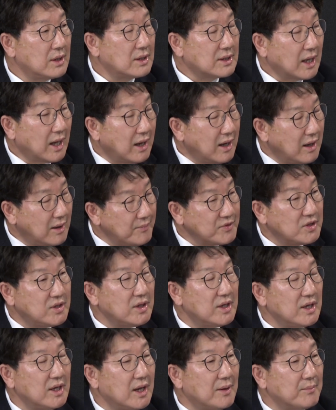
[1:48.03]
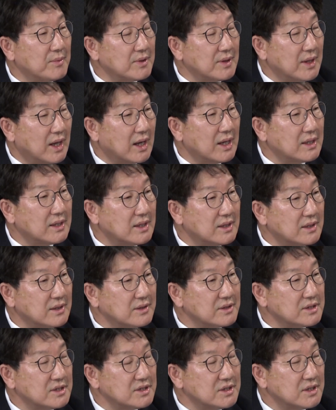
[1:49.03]
다음 기회에 한번 나가야 되는
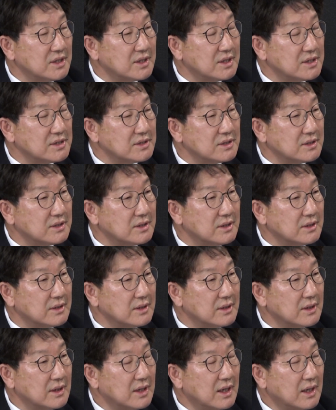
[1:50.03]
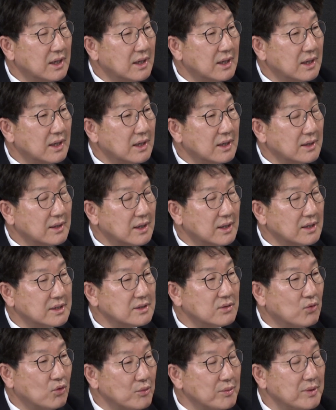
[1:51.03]
것인지에 대해서는 고민하고 있는 예,
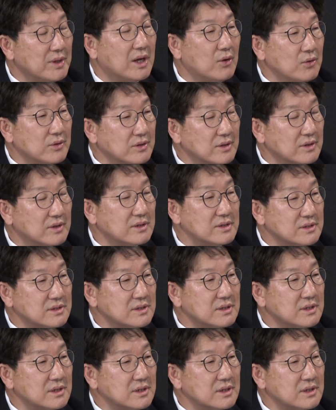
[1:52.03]
지금 고민하고 있는 그런 네.